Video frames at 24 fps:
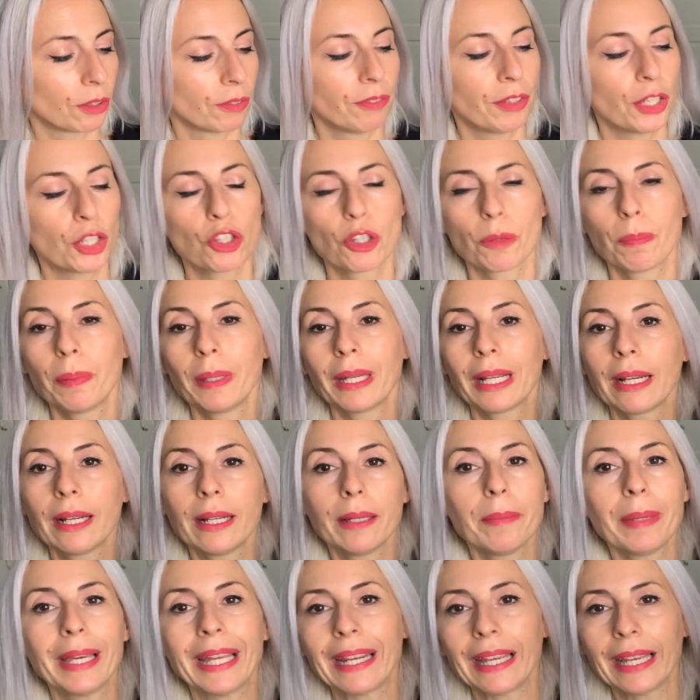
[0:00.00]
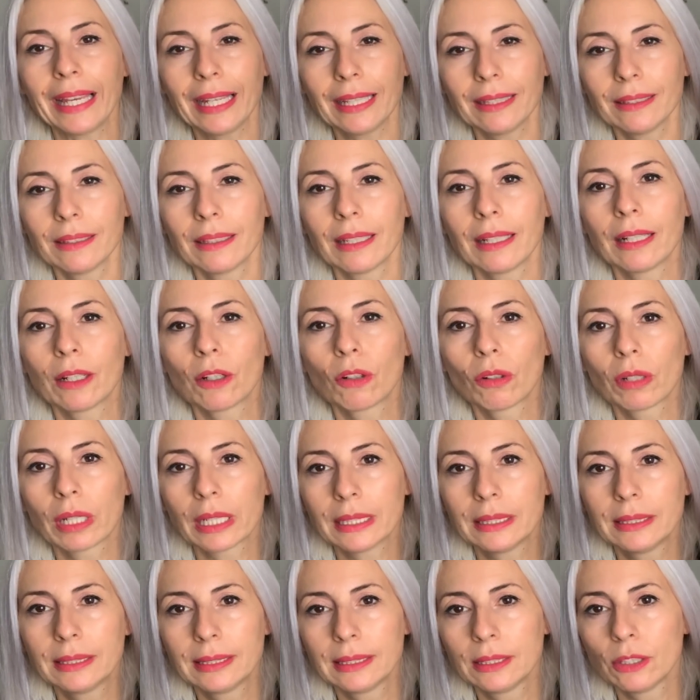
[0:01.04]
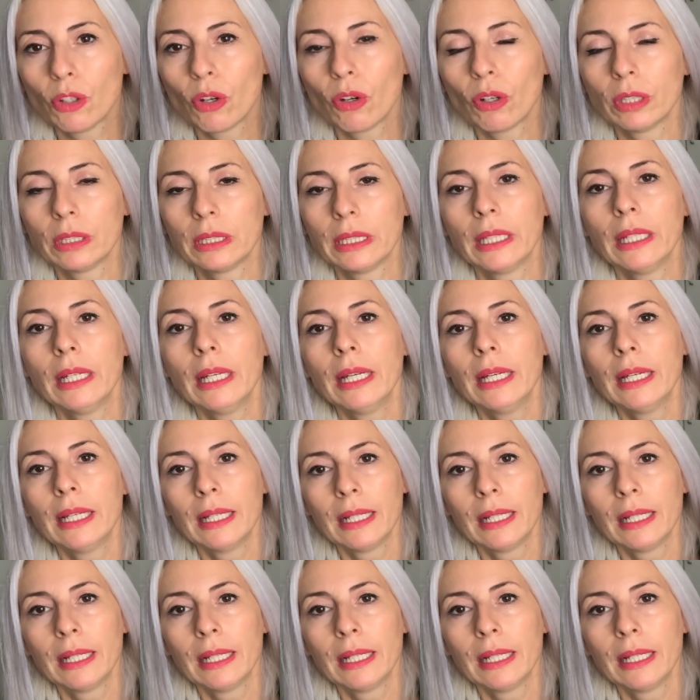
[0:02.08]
Invece per le merende, le colazioni,